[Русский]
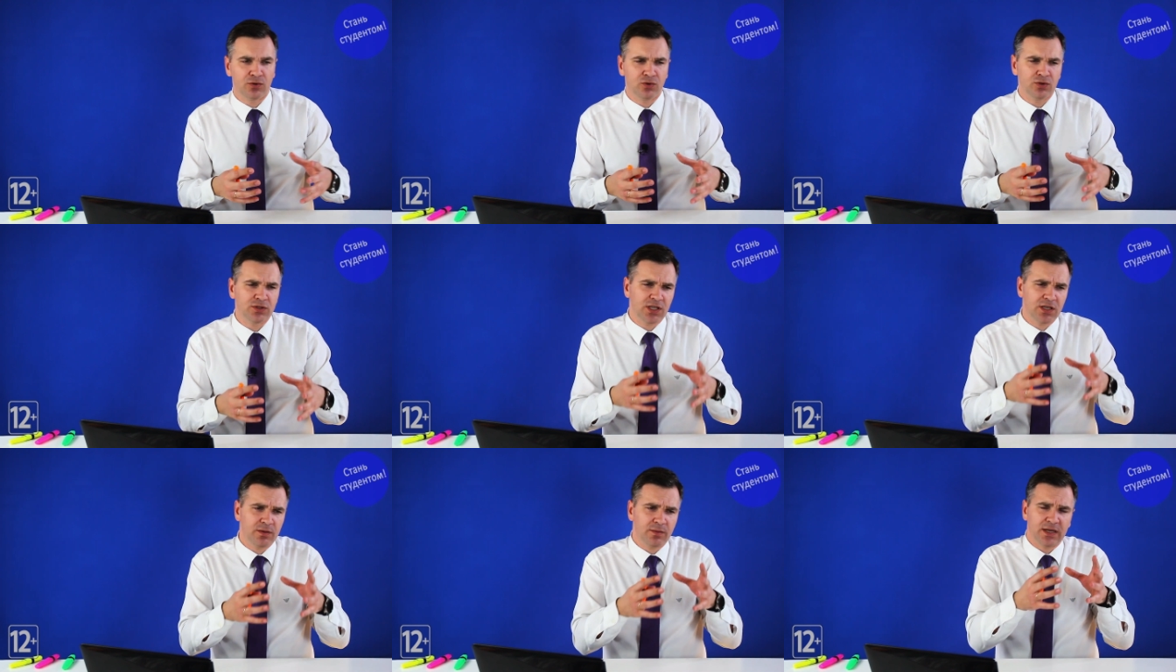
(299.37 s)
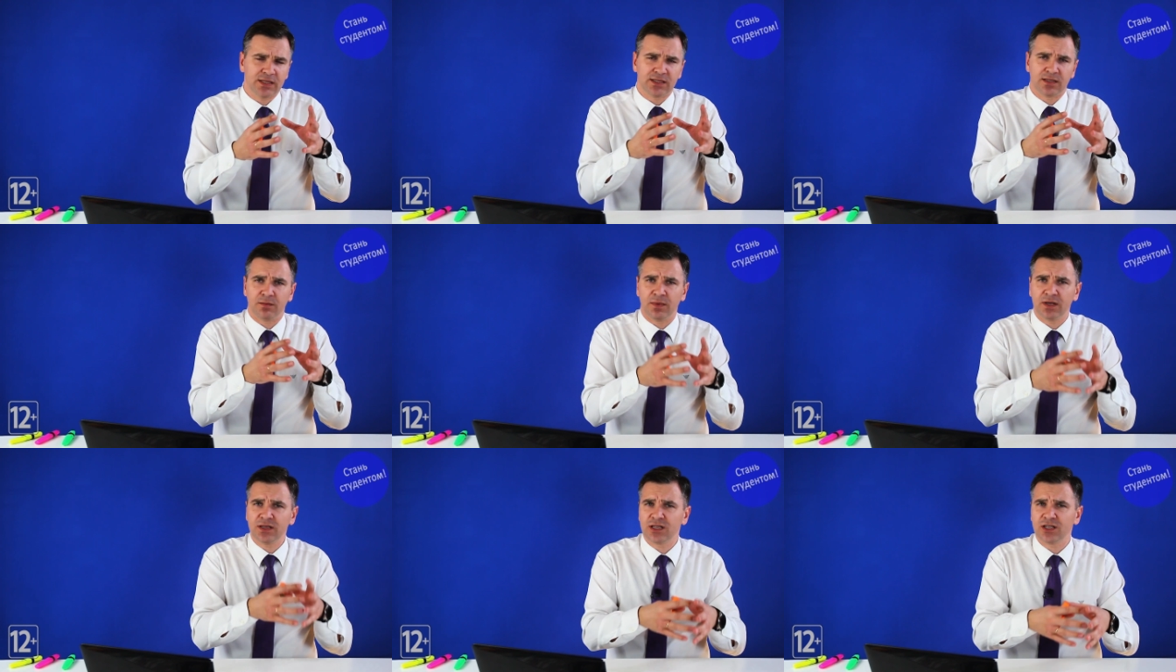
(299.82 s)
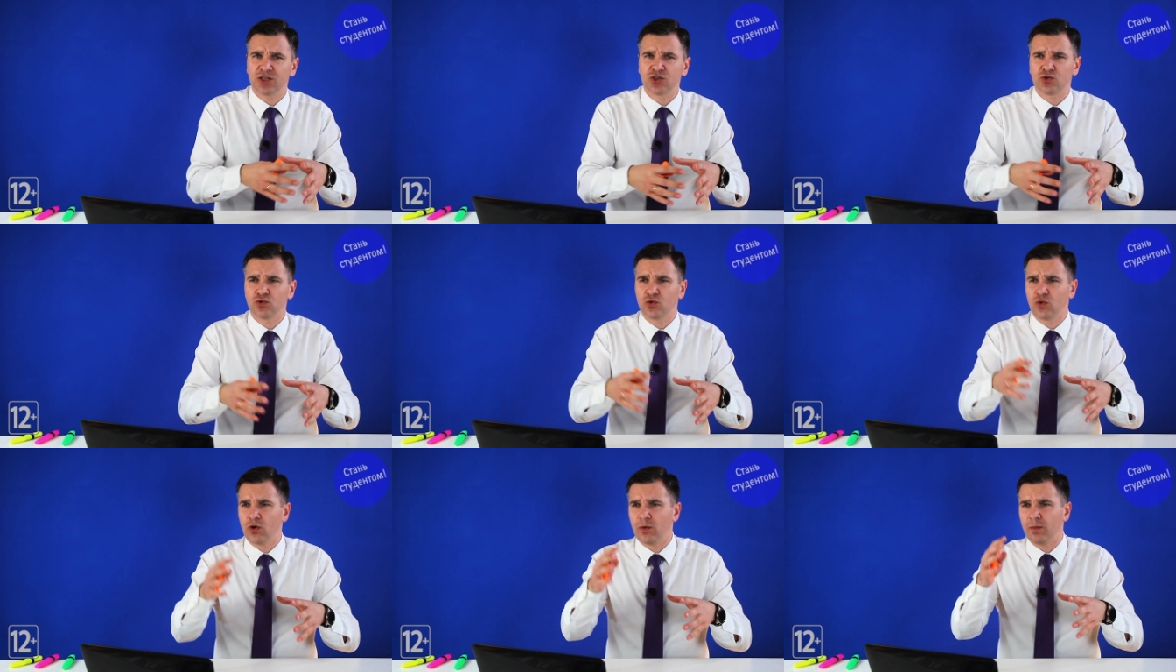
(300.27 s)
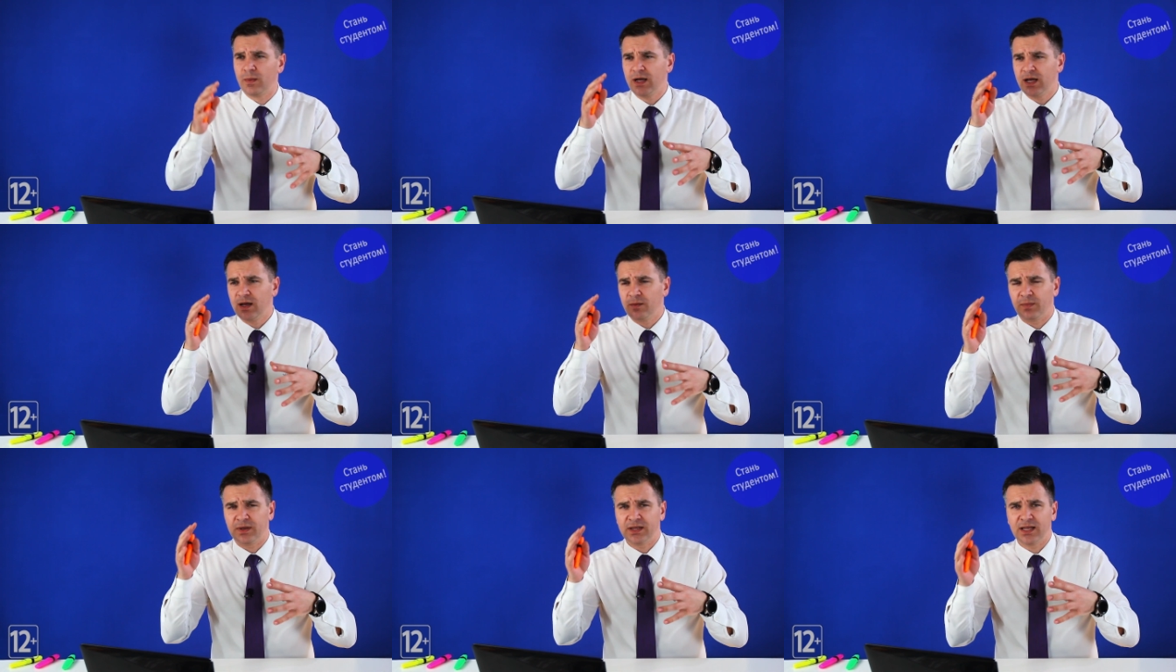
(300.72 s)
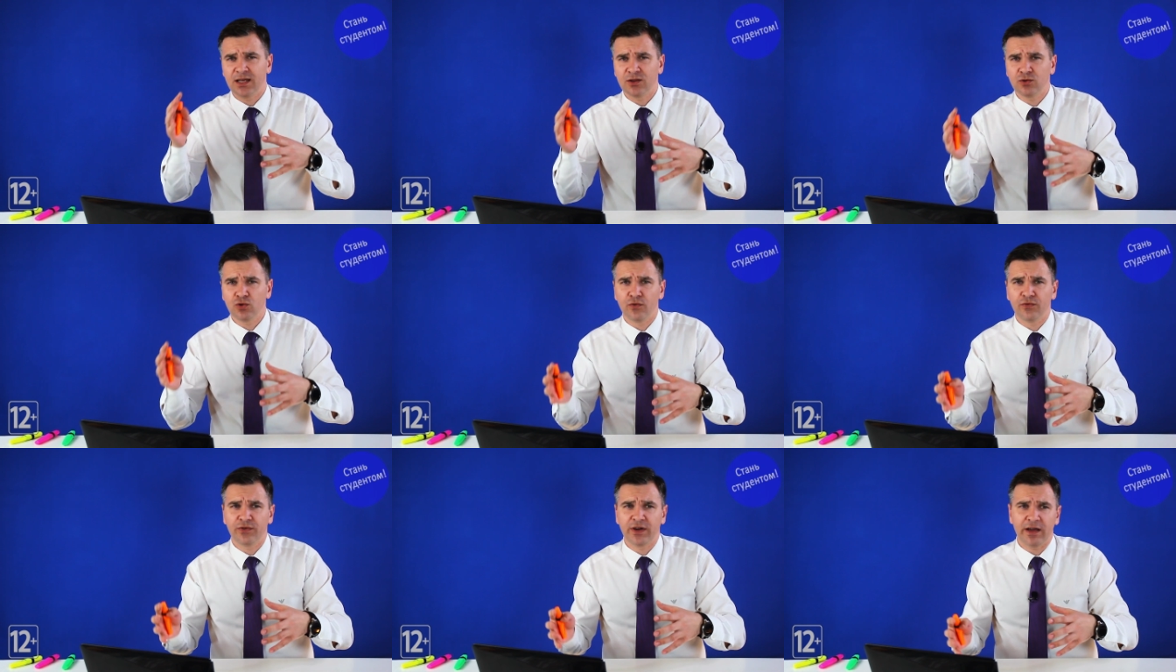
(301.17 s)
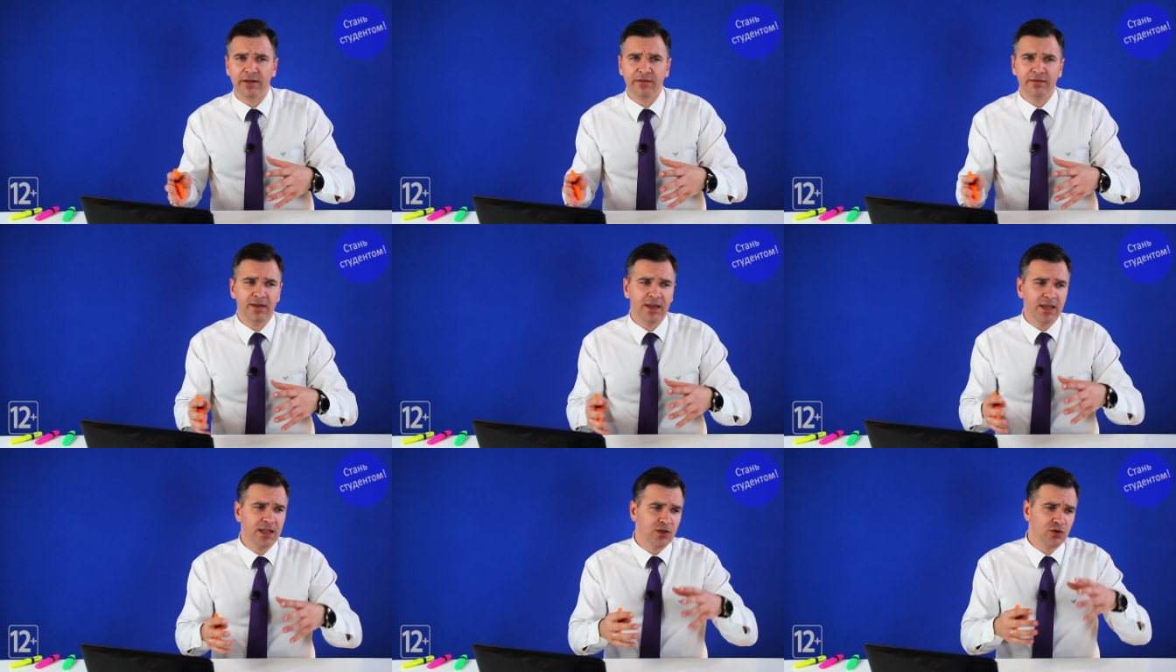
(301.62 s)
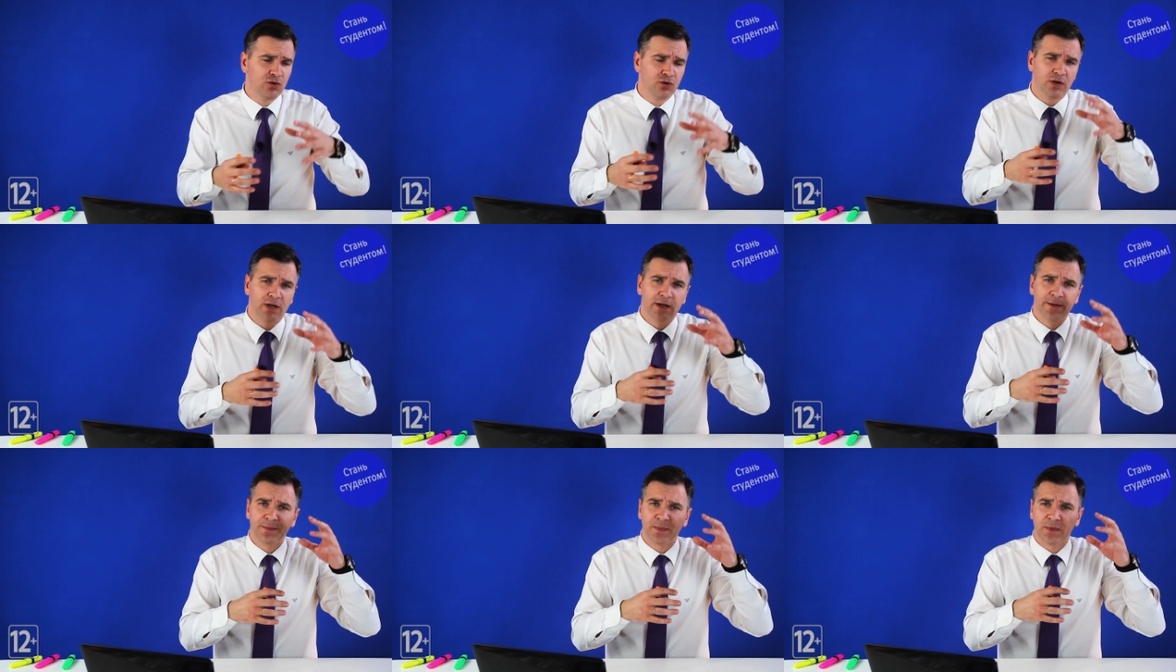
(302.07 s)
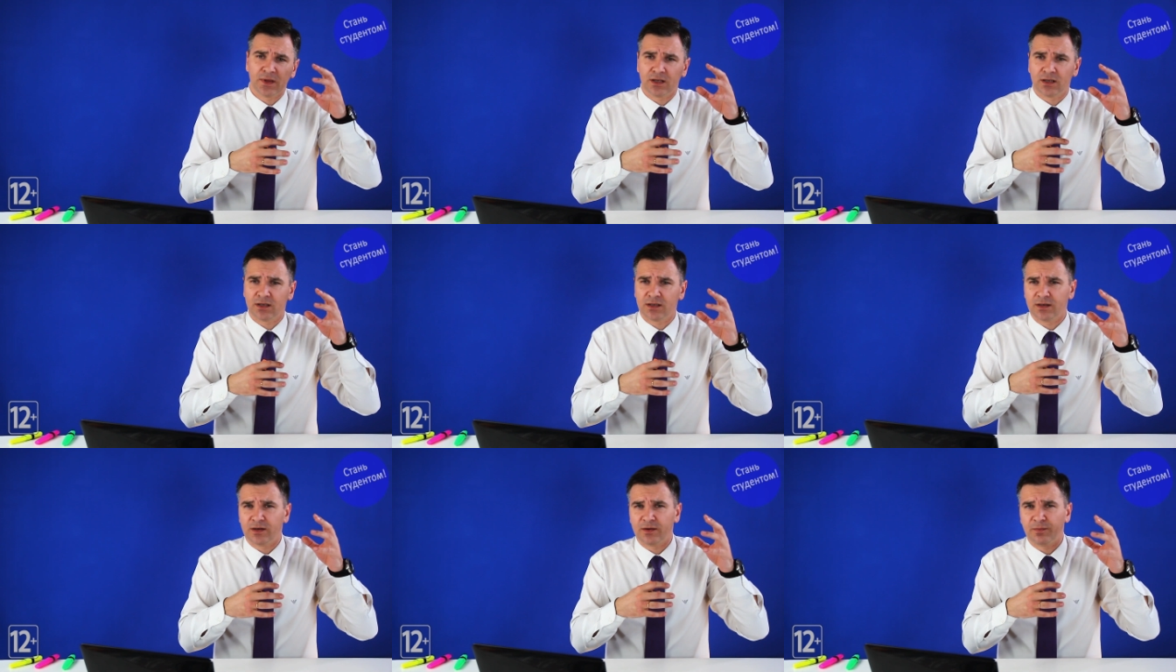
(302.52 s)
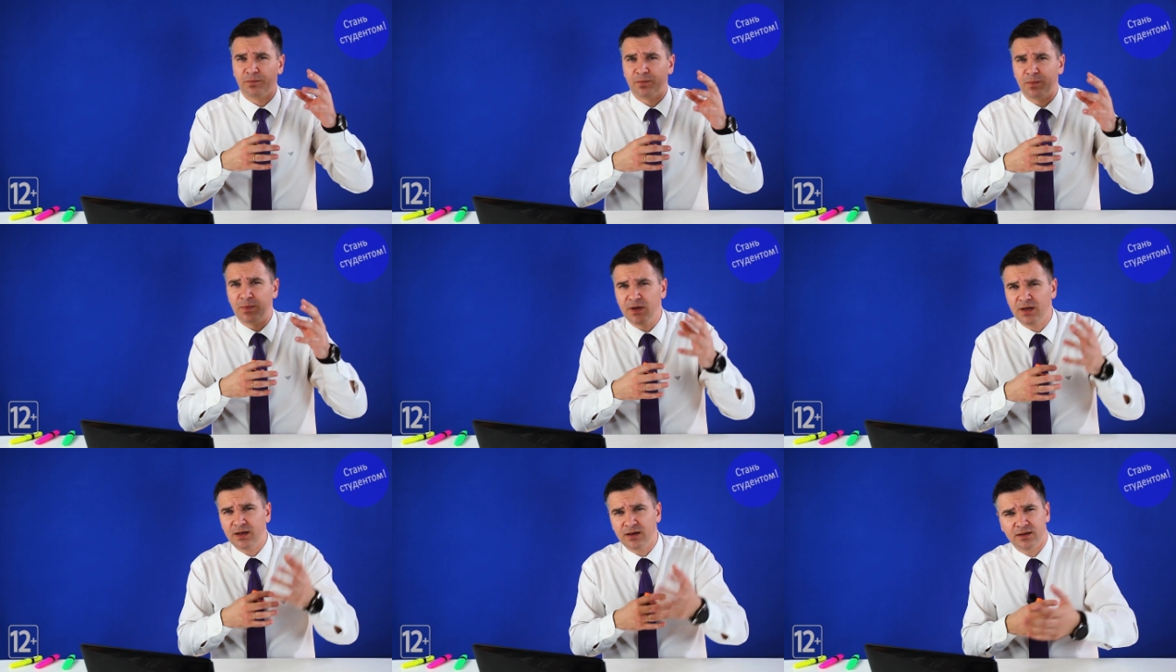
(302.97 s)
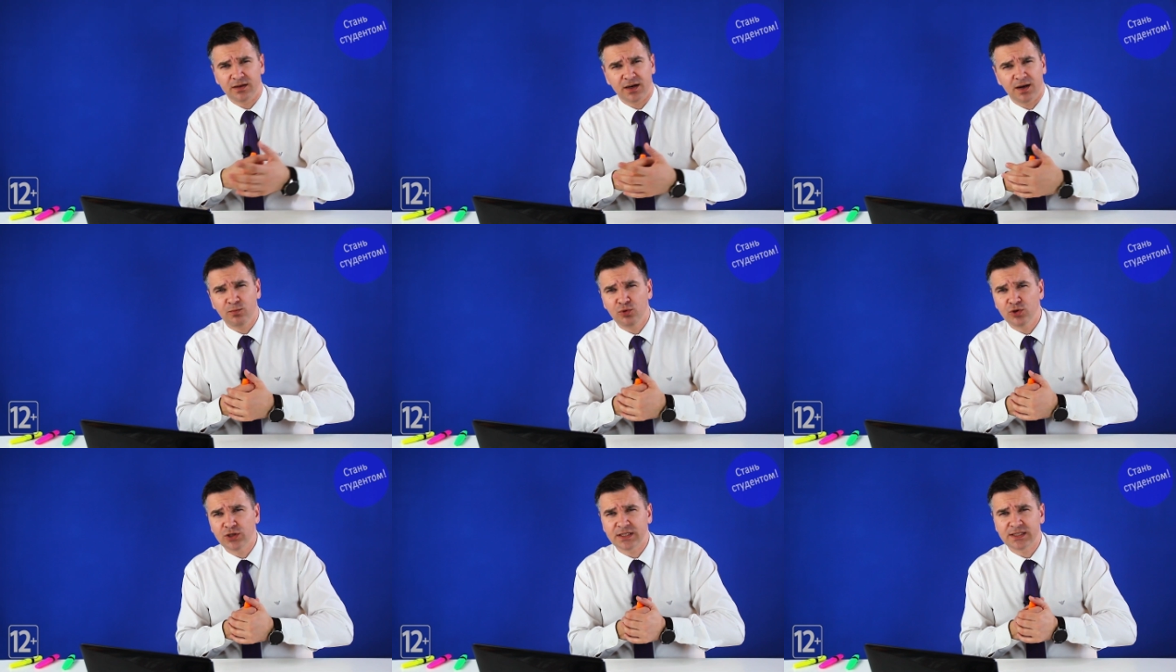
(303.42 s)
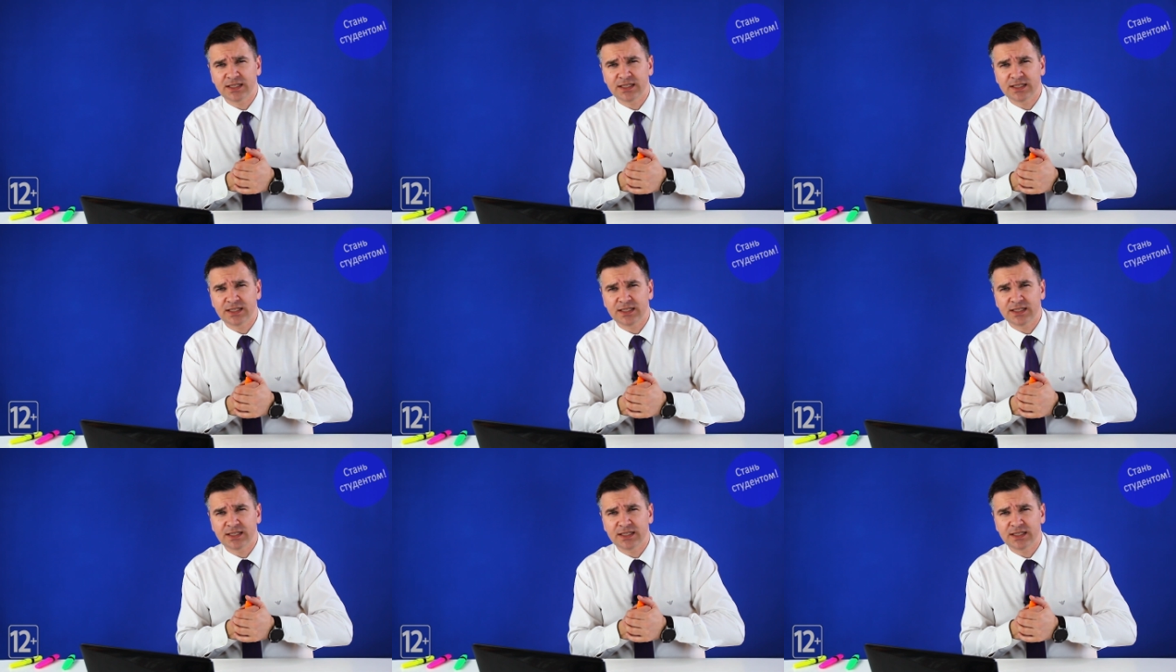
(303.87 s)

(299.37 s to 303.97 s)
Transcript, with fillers: Кто занимается монтажом, подготовкой видео, э, работа